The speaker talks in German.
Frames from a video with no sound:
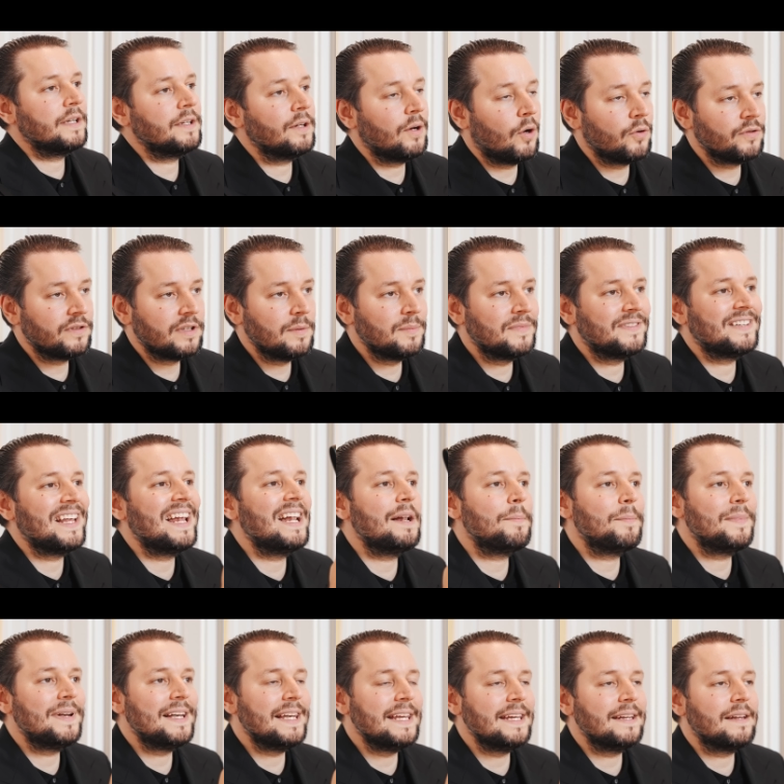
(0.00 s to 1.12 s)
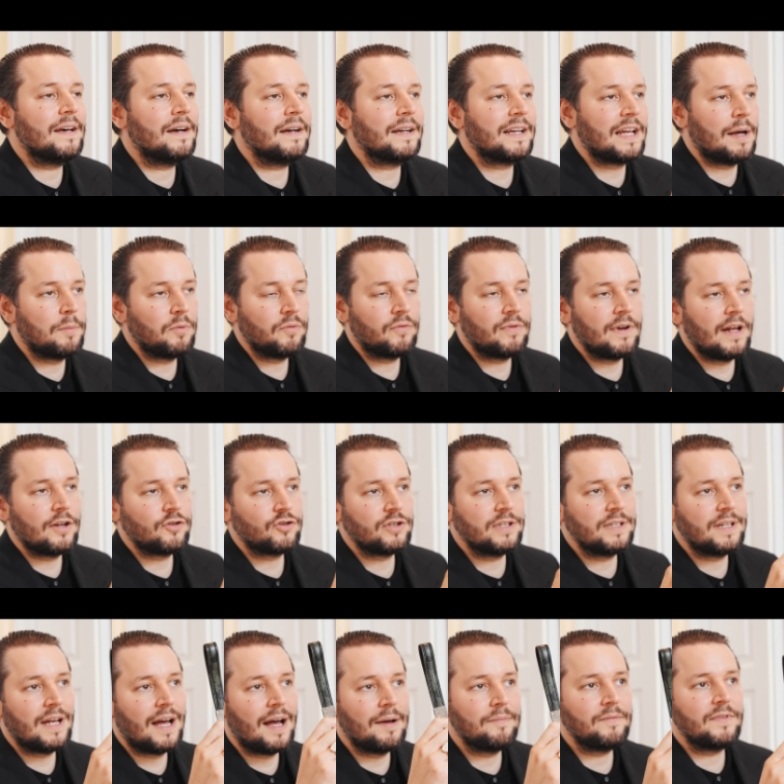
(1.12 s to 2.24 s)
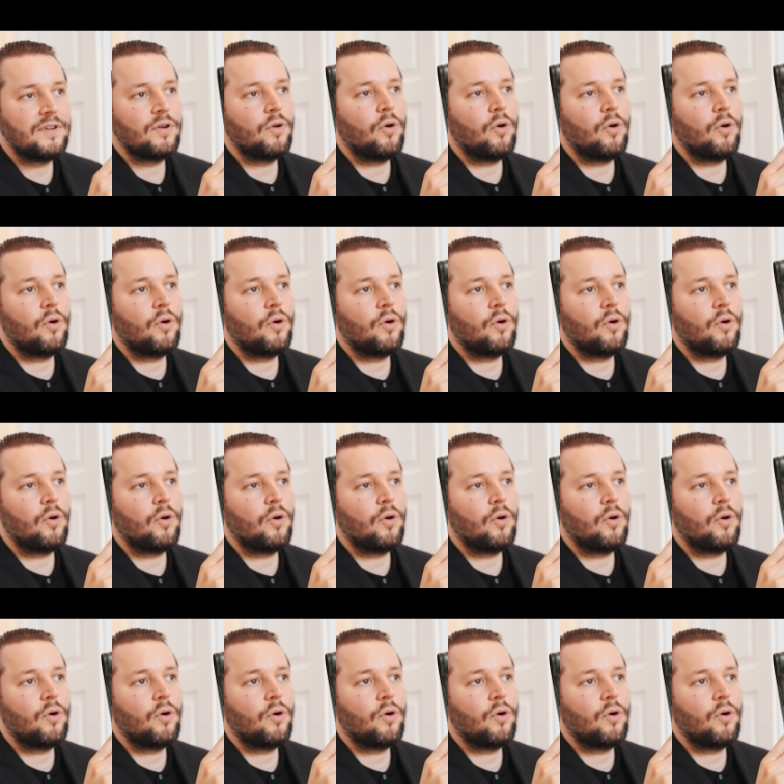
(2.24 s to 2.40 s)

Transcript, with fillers: in, aus demselben Leder, Camouflage-Leder, haben wir